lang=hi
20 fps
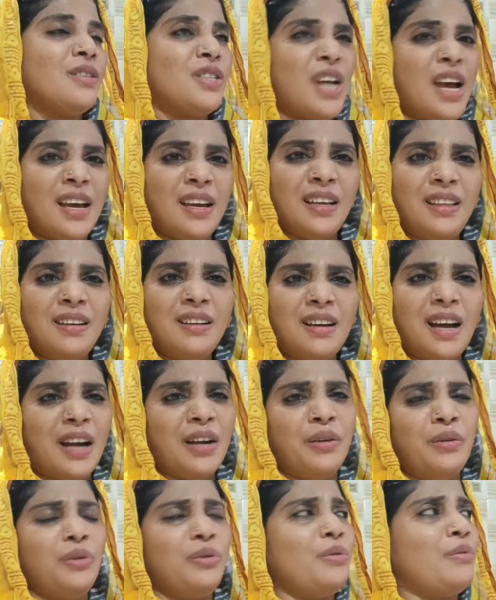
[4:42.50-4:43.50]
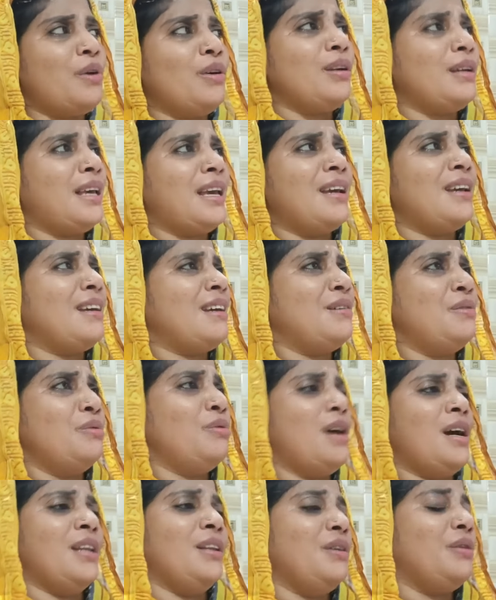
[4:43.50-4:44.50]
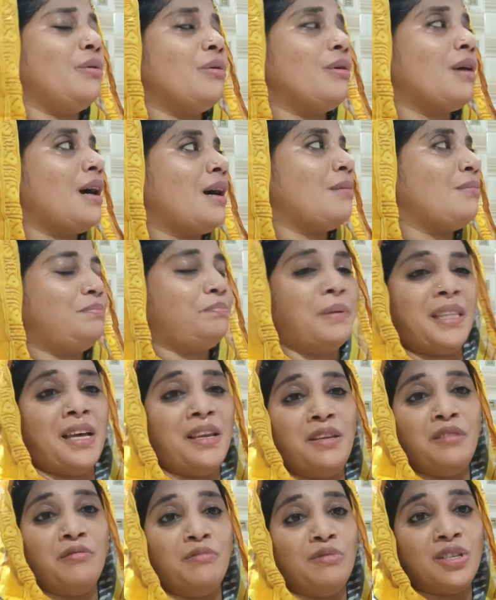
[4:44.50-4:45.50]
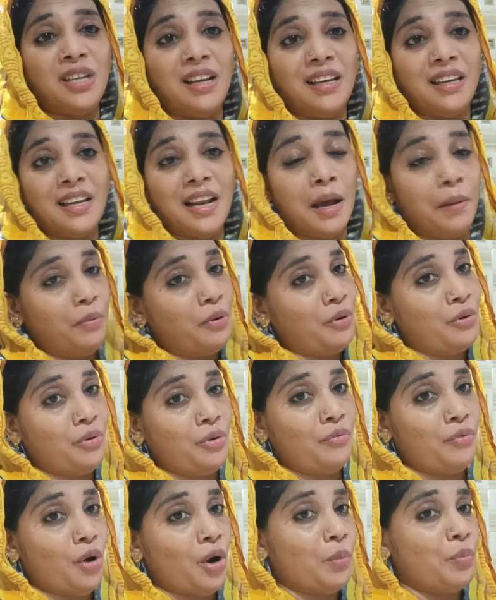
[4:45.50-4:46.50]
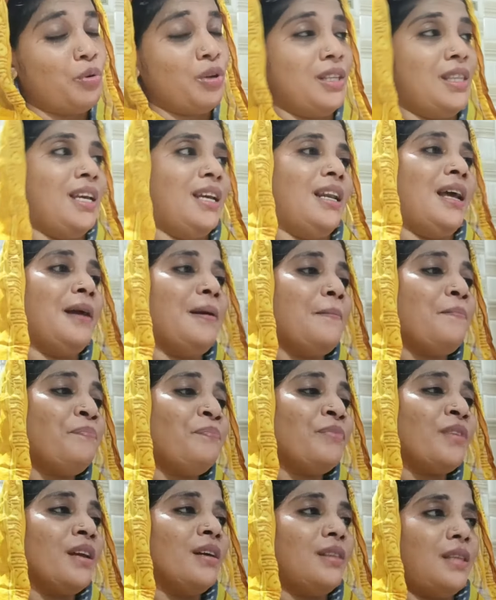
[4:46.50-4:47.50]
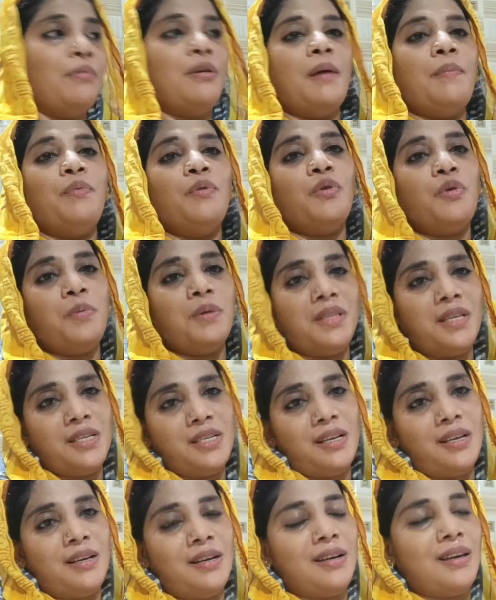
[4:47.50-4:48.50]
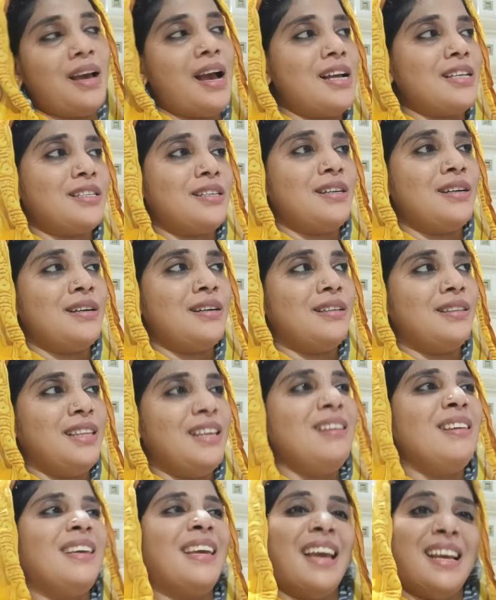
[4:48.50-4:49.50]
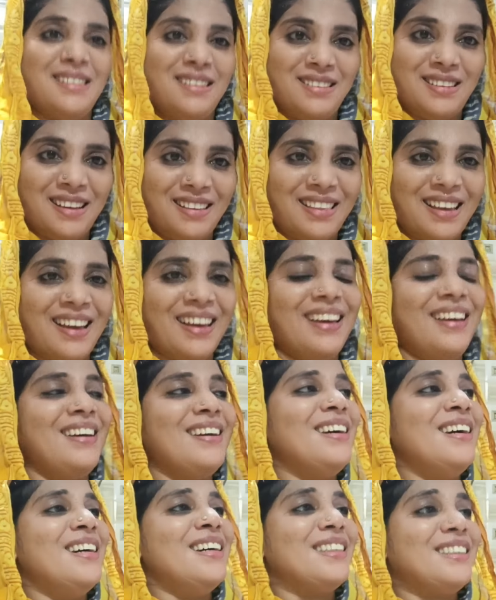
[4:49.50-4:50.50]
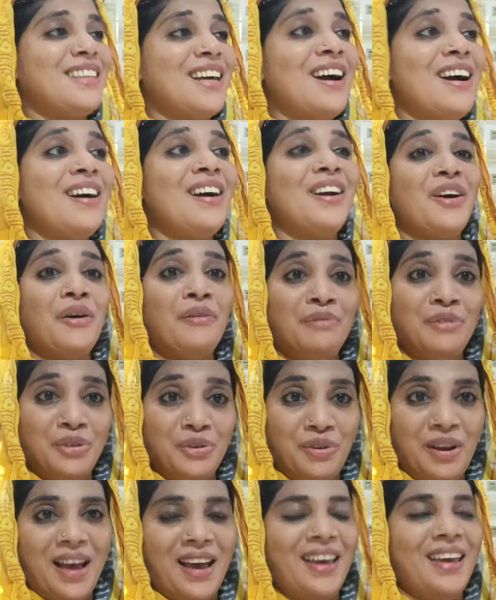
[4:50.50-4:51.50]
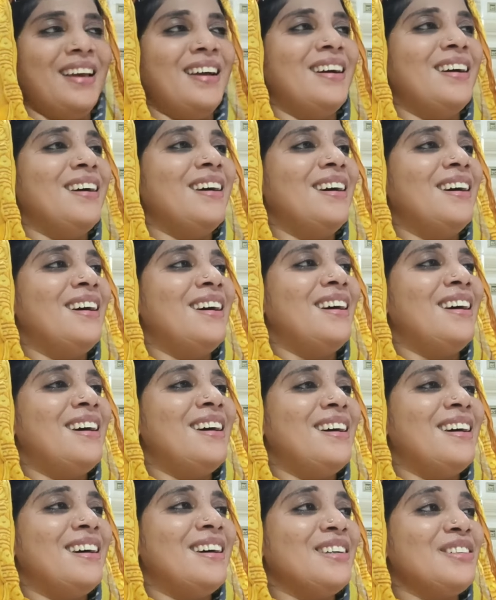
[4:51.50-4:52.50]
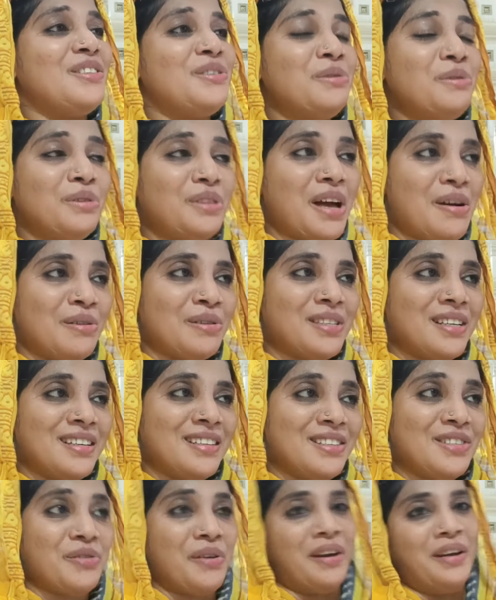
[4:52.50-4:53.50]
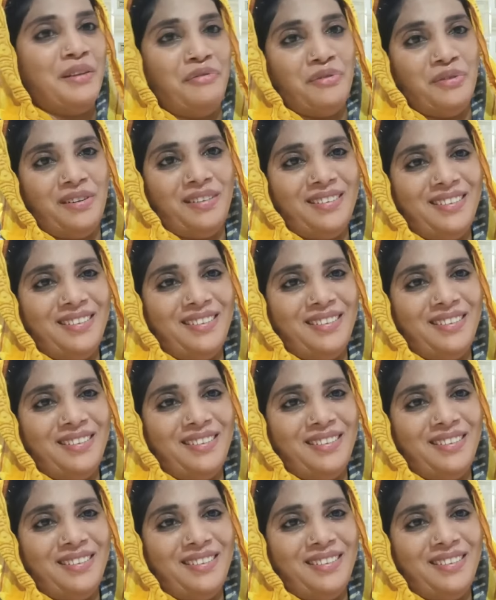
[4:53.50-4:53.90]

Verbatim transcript: शायद आई डोंट नो वॉट कि होगा नहीं होगा पता नहीं मुझे लेकिन आप लोगों को ब्लॉग पूरी देखना है तभी आप लोगों को पता चलेगा कि आज का दिन कैसा जाता है थर्ड ऑफ जुलाई 2024